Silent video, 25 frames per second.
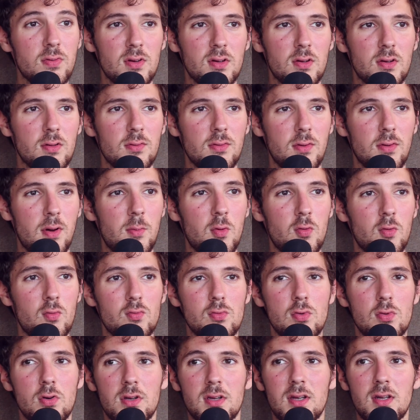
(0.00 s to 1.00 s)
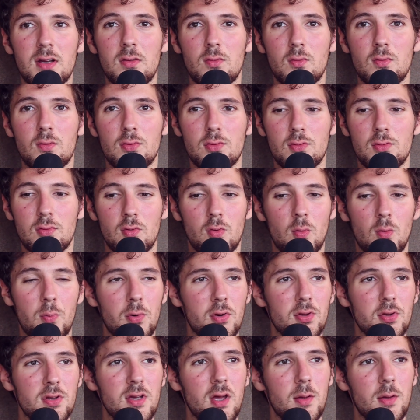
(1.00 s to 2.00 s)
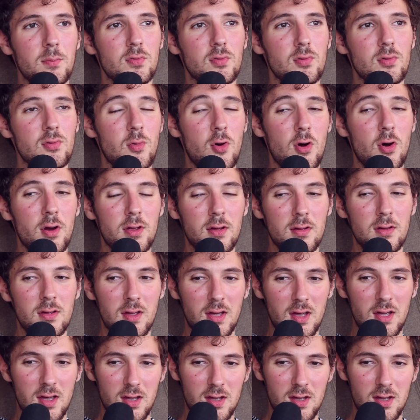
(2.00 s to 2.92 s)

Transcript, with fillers: enfin que vraiment ou auquel on ne comprenait absolument rien.